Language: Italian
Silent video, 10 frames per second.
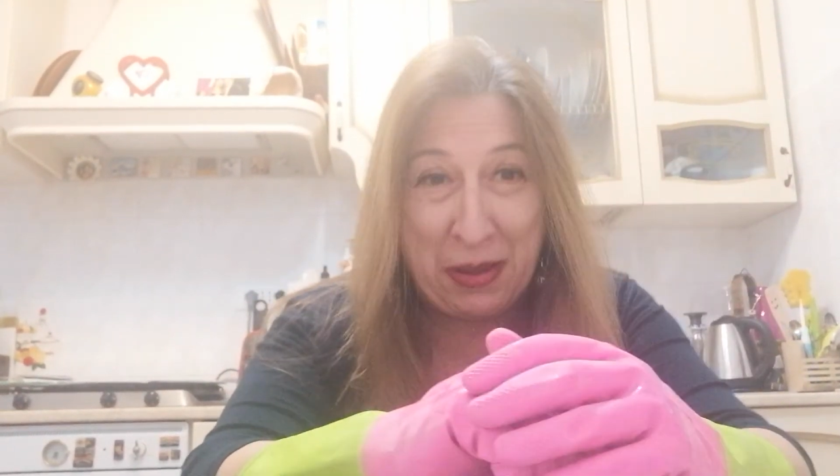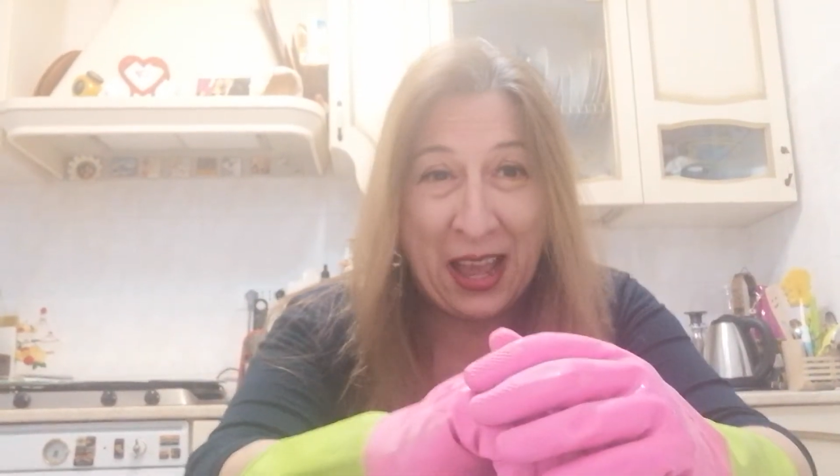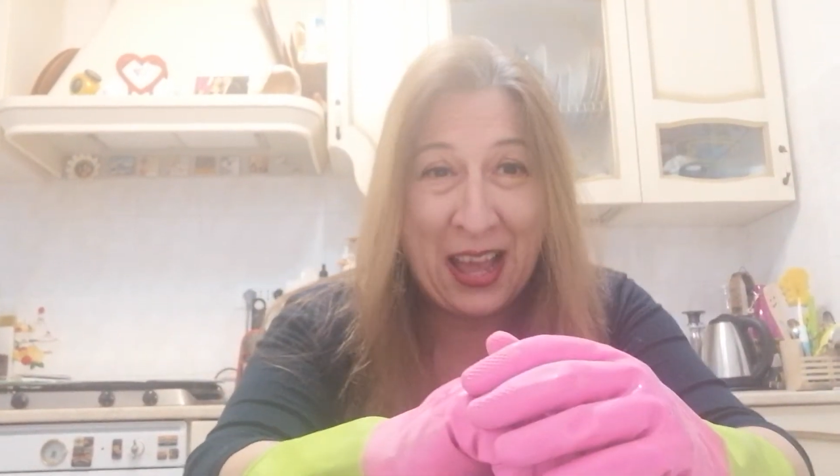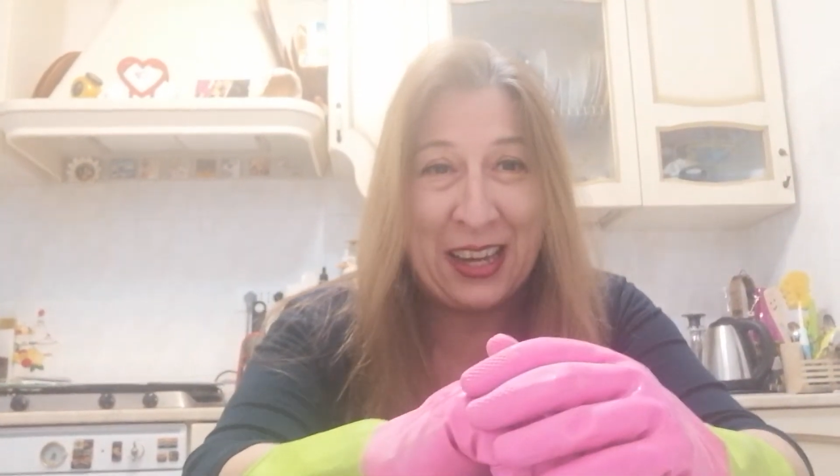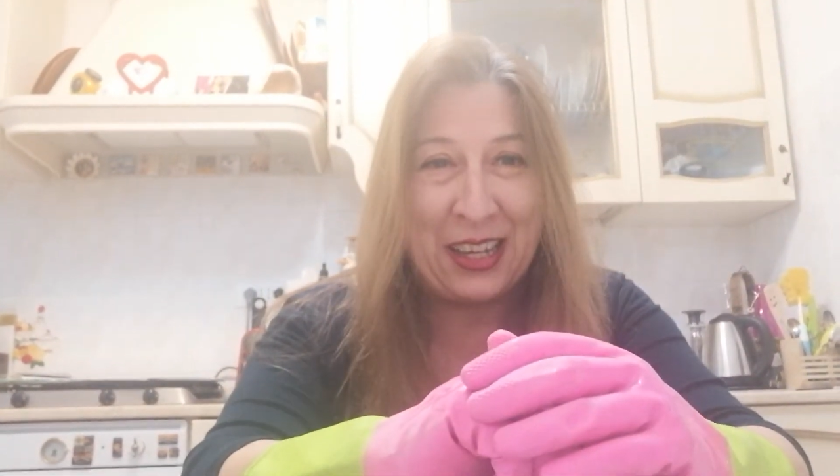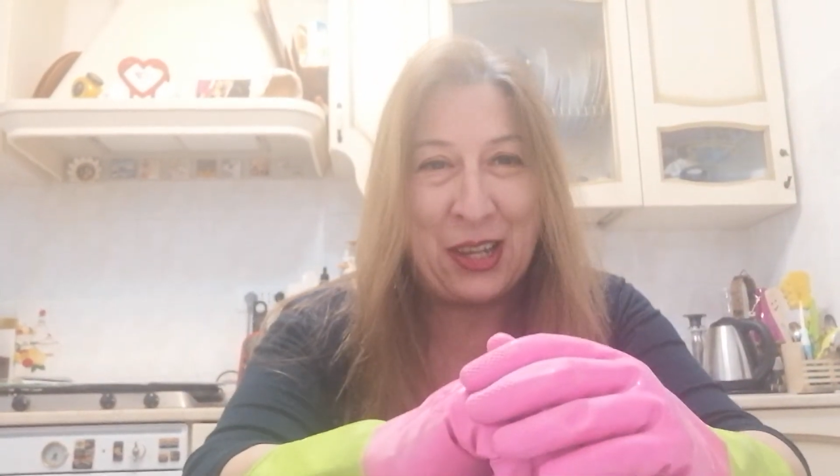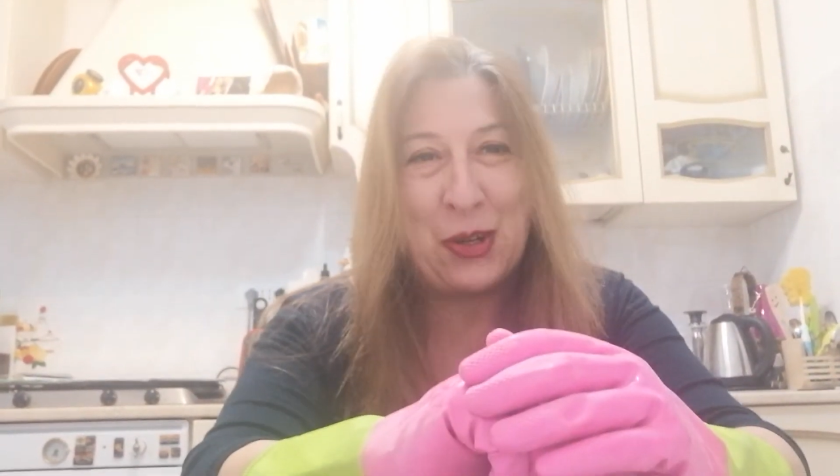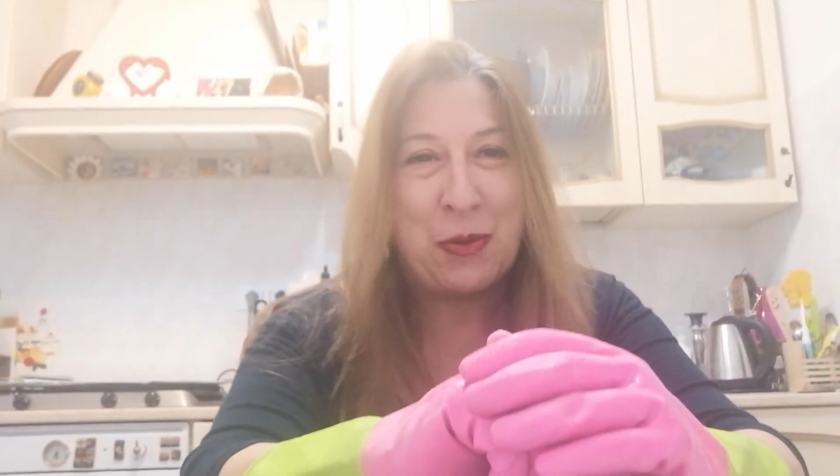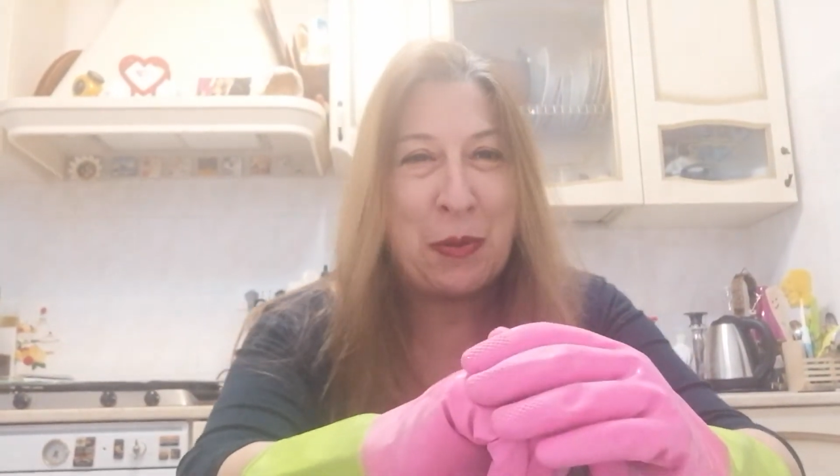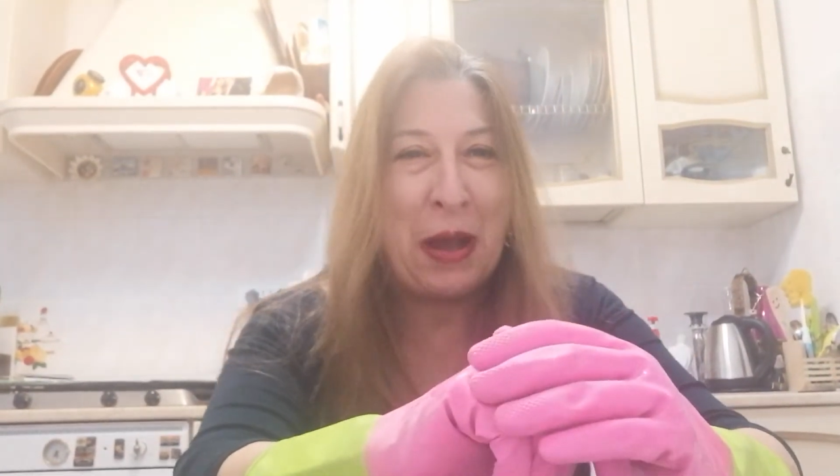bianchi
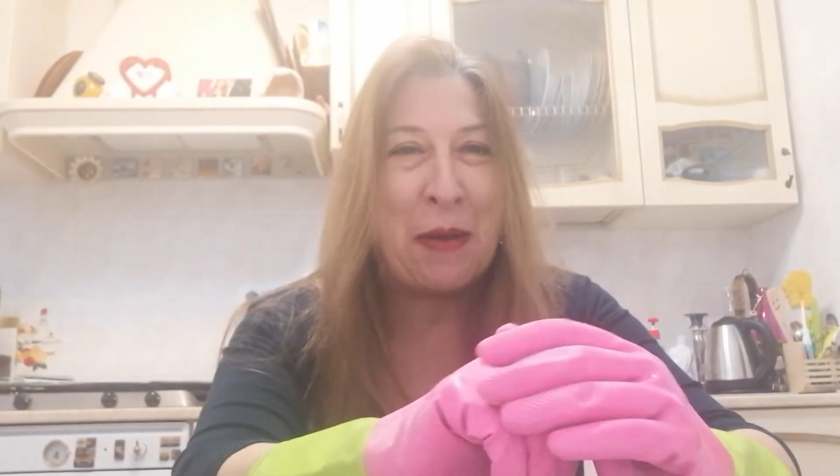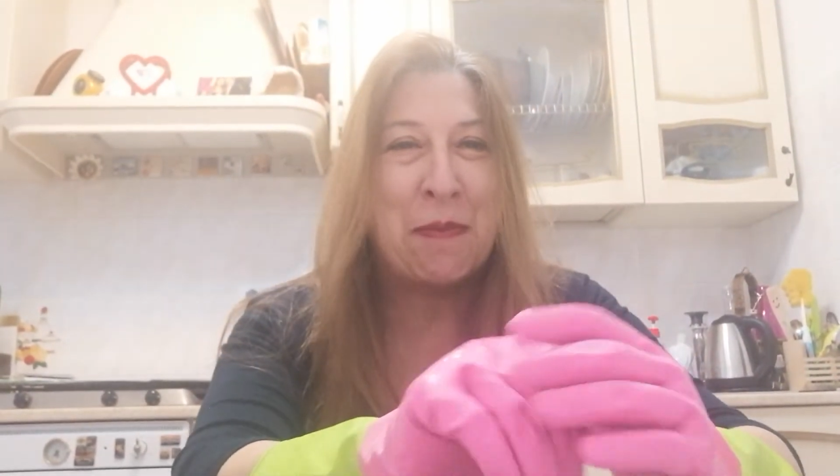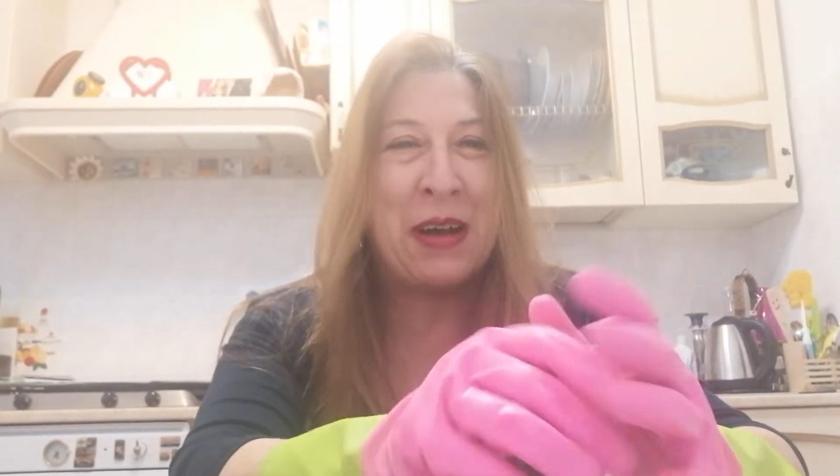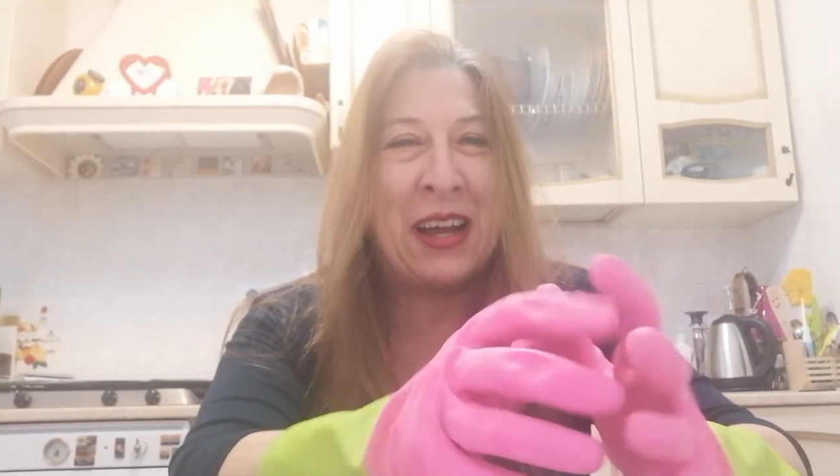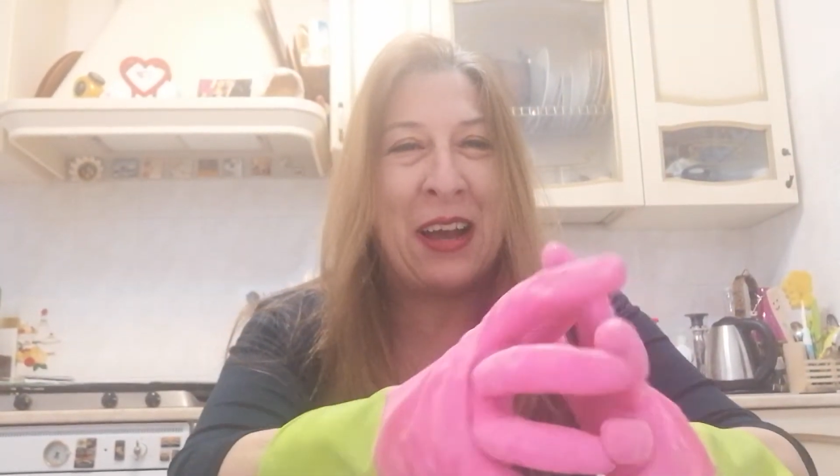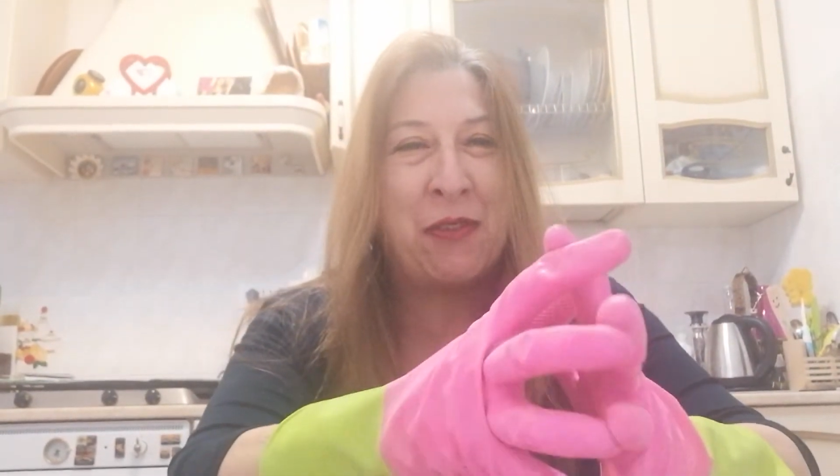come mamma.